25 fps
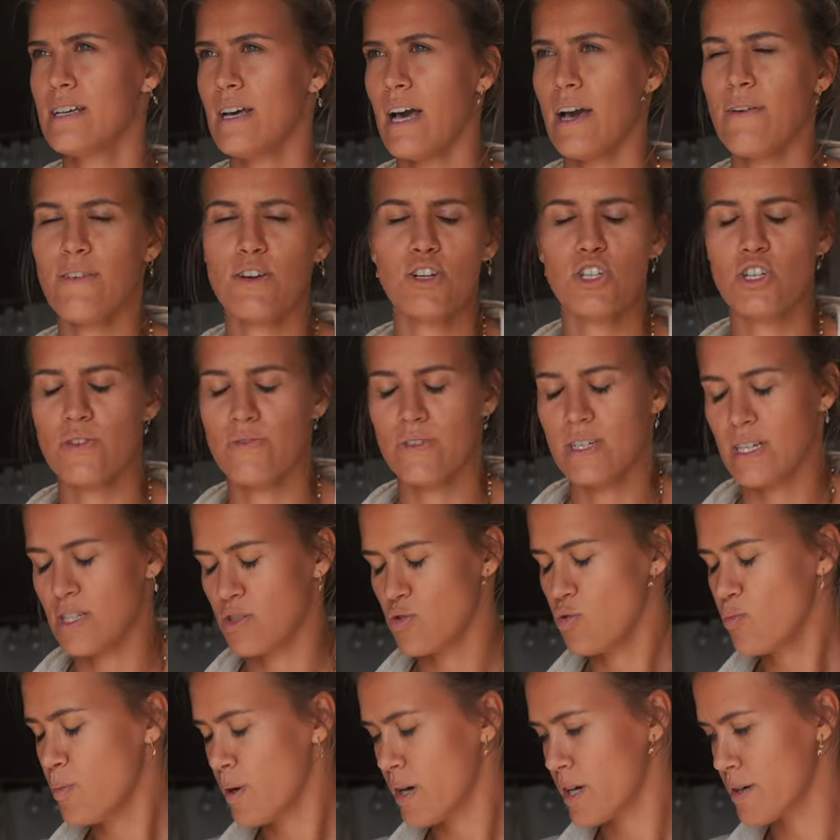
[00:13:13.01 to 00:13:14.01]
einfach schon wieder
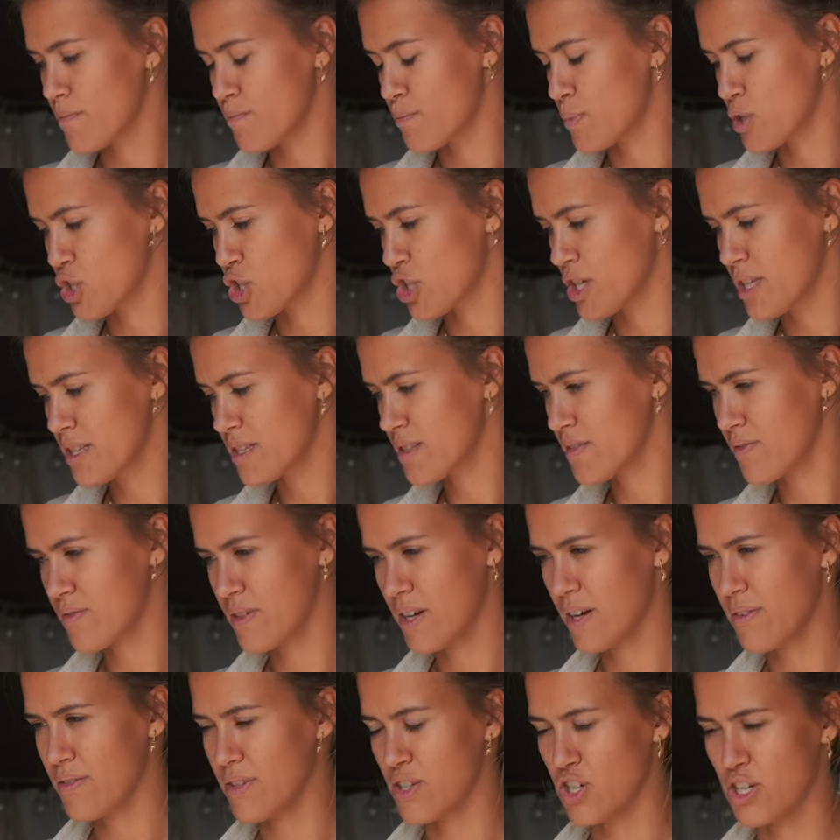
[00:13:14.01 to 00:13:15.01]
super beschissen
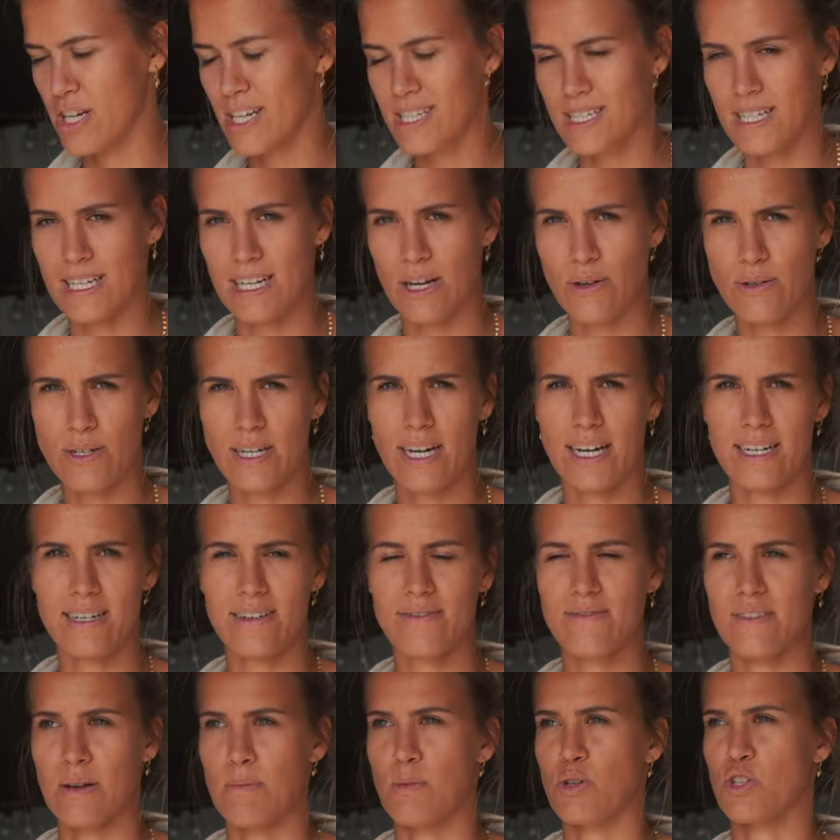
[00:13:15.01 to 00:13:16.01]
war, wir schlechte Laune
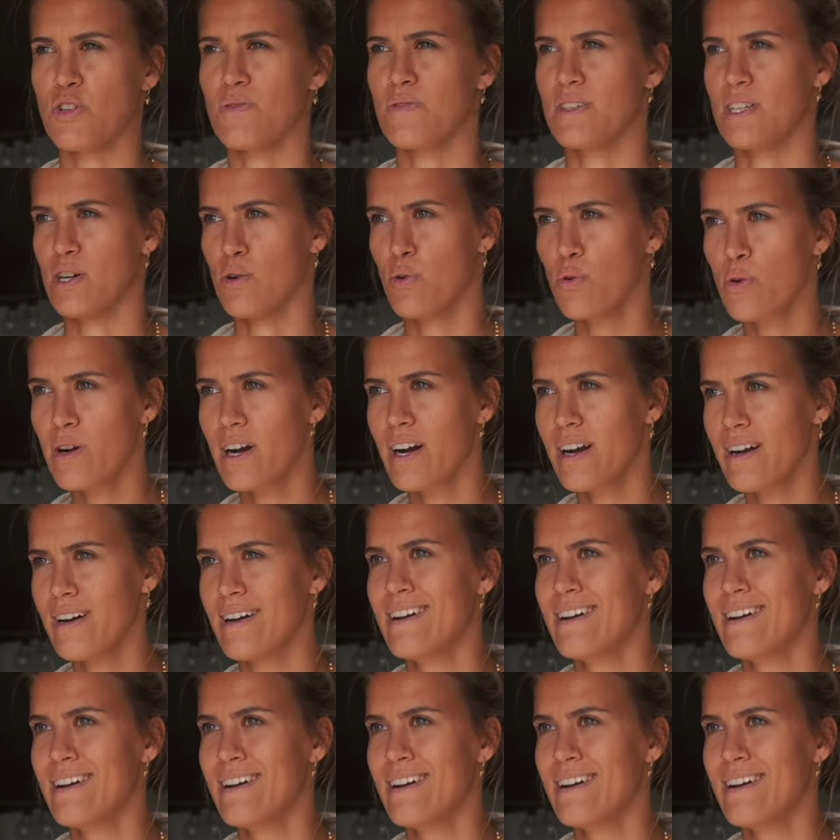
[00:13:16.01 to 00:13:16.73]
hatten, wir haben auch schon wieder Hunger.